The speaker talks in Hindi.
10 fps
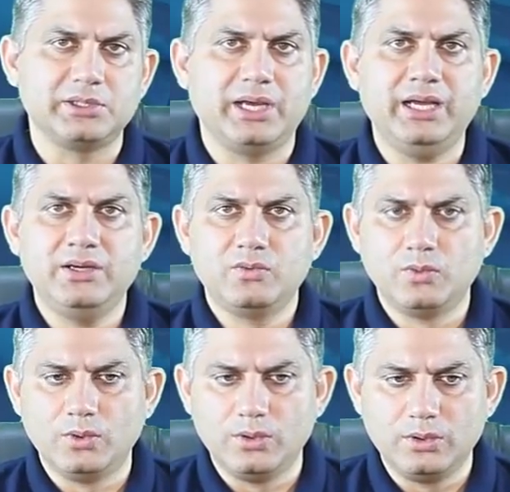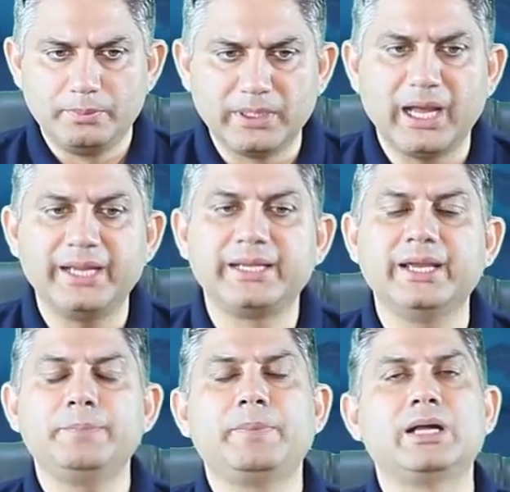जो है वो बधाई
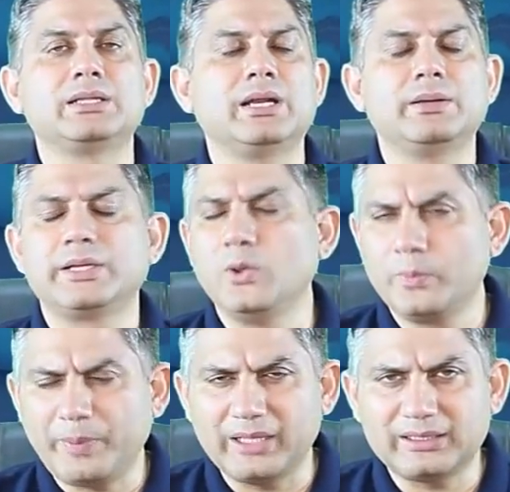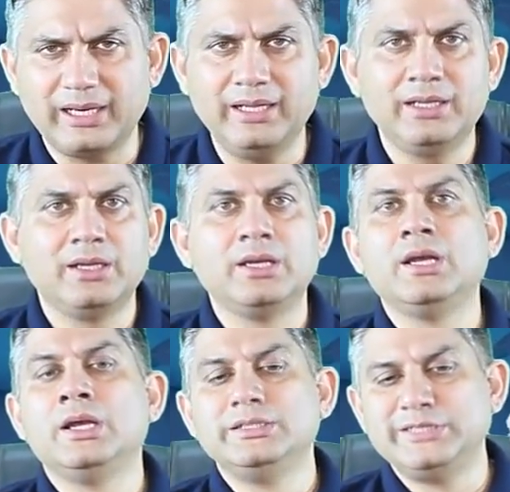के पात्र हैं क्यों पात्र हैं
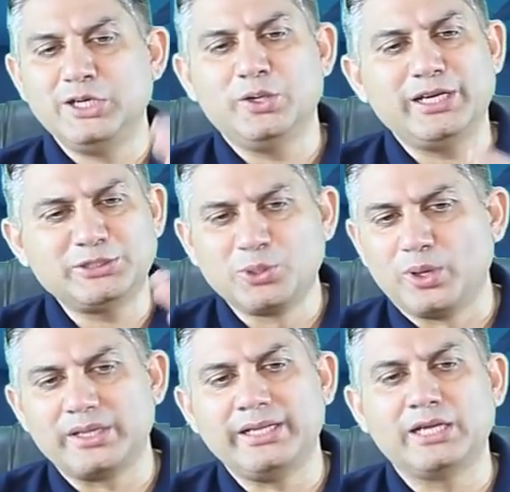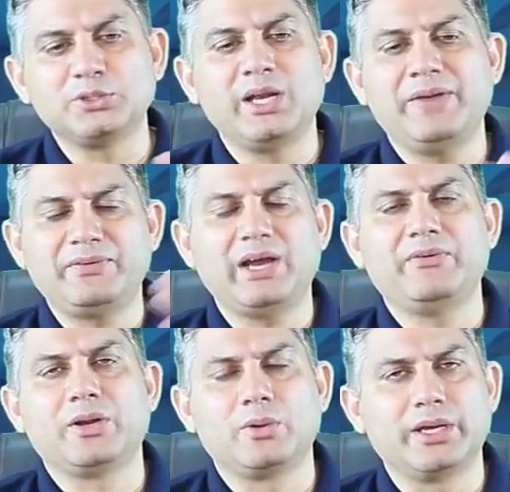जिन्होंने छोड़ दिया जो लैपटॉप
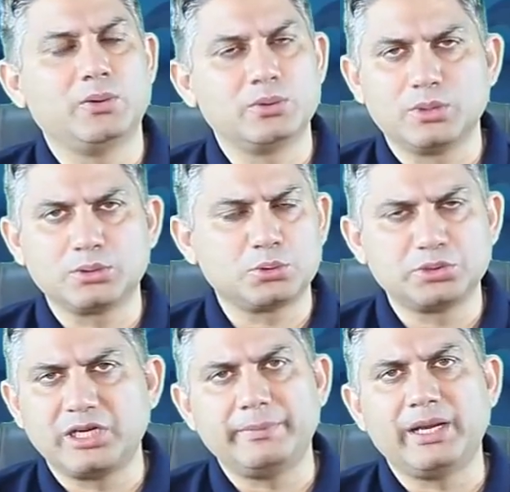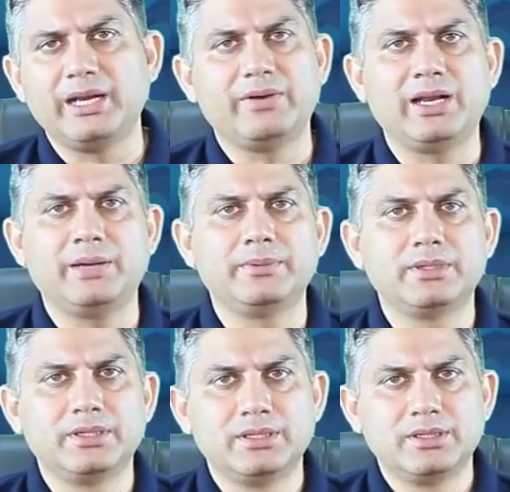पर हो गए उनको तो कुछ नहीं मिलने वाला
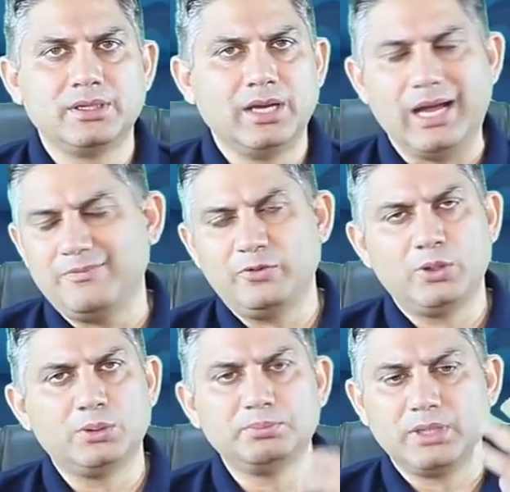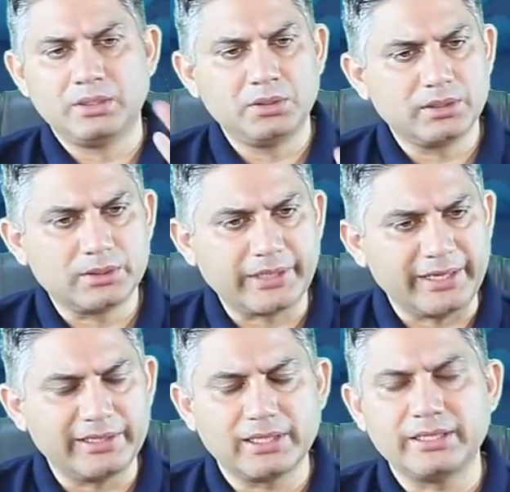अब वो
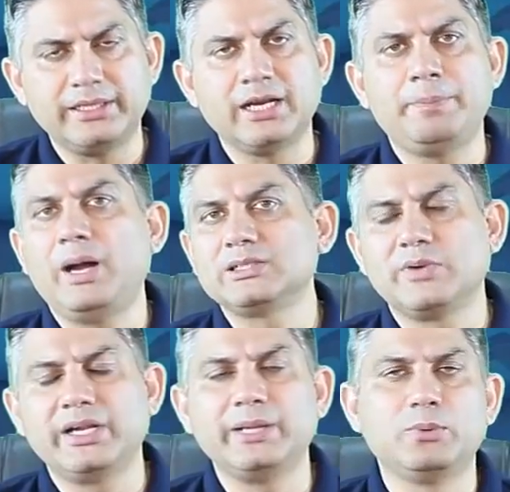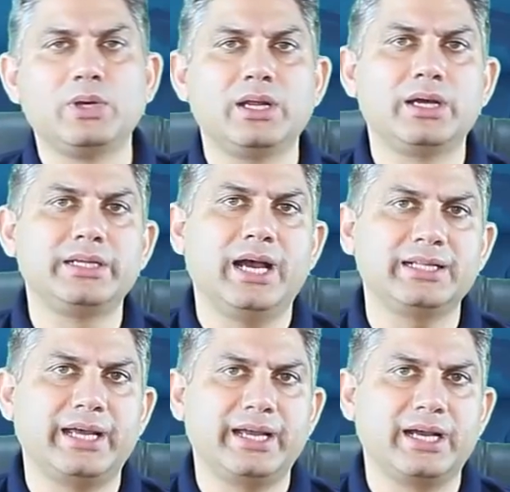किसी किसी का पासवर्ड नहीं भूल
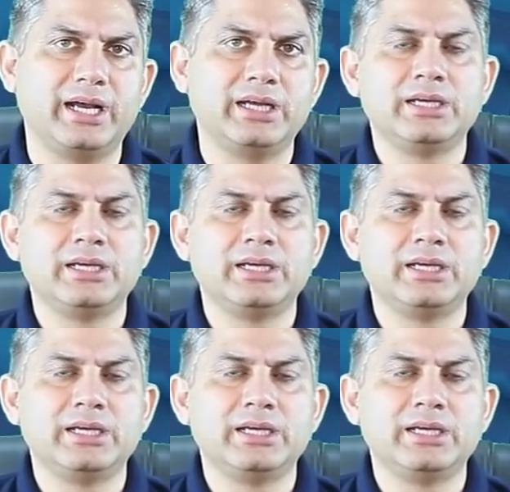याद आएगा